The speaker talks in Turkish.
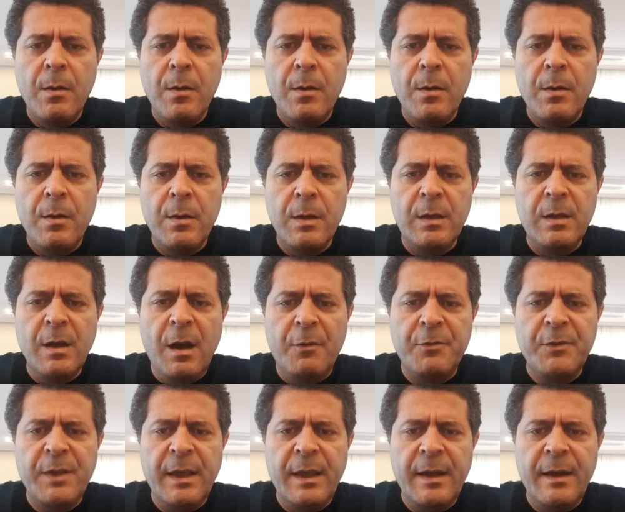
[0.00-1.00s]
İki
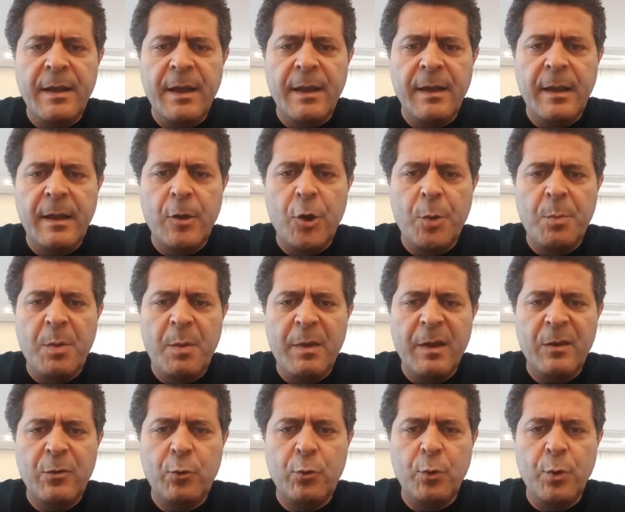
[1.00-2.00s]
hafta geriden geliyor bebek.
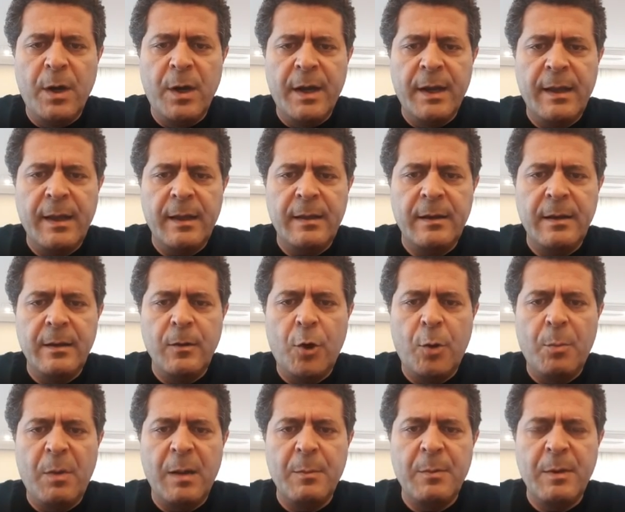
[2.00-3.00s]
Suyu hareketleri
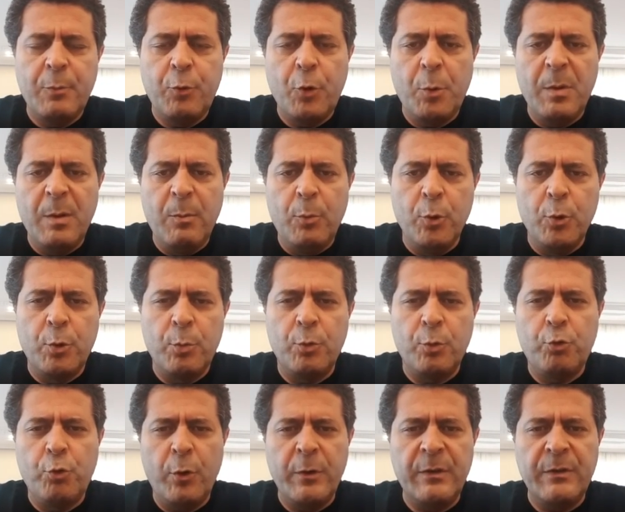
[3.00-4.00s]
normal. Bir problem olur mu?
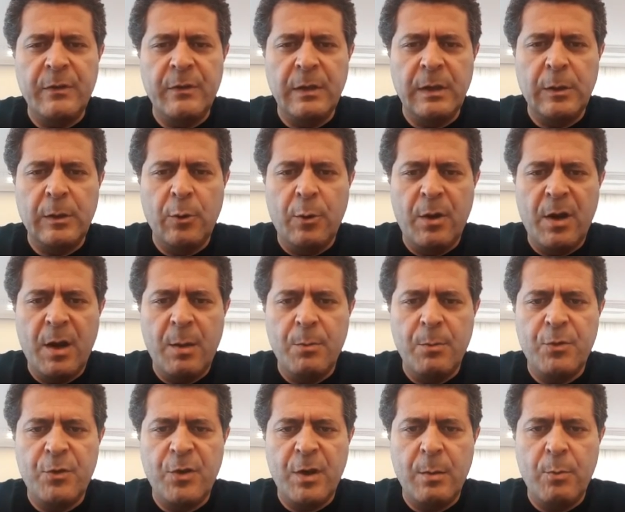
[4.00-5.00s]
Çok sık görülen bir
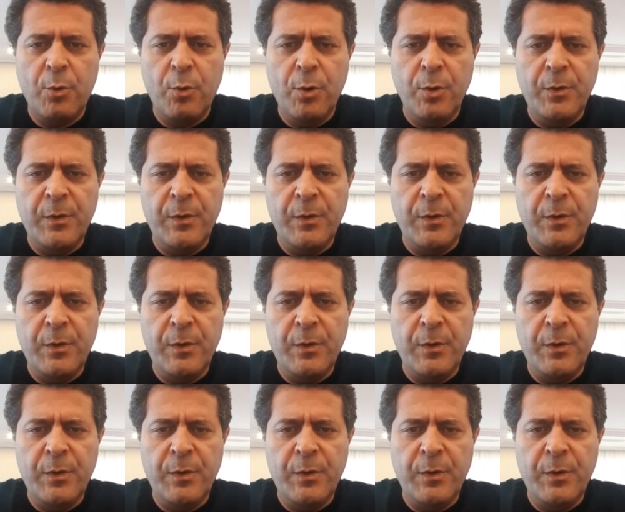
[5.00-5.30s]
şey bu.